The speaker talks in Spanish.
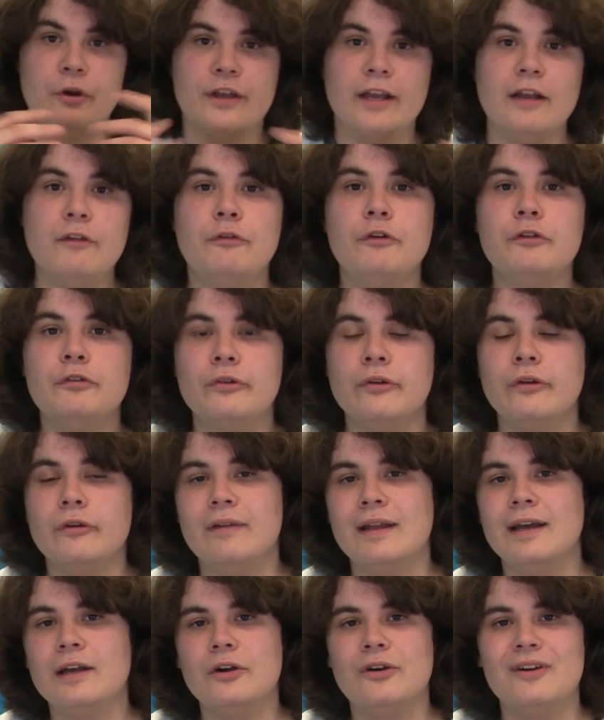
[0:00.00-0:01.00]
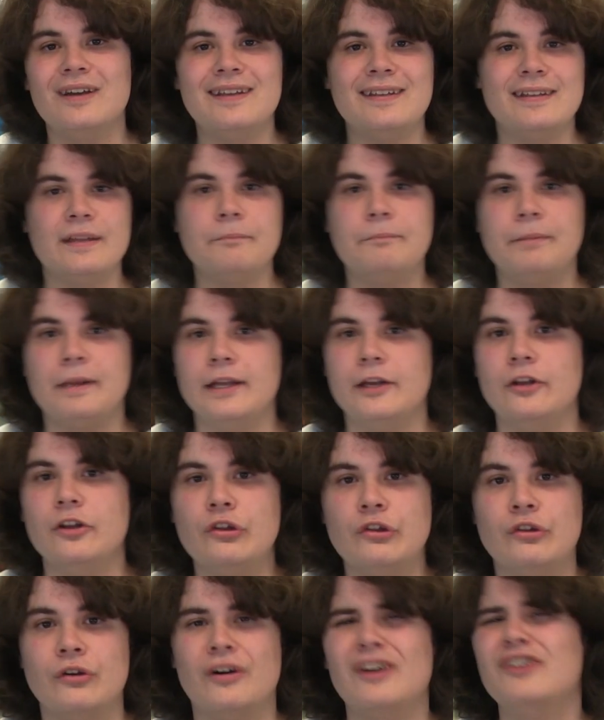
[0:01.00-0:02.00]
¿Por qué el fósforo blanco es tan
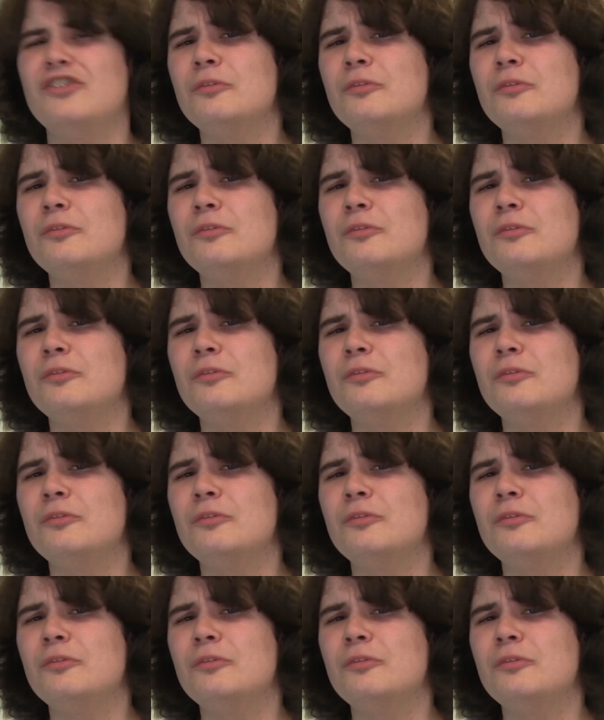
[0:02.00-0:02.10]
peligroso?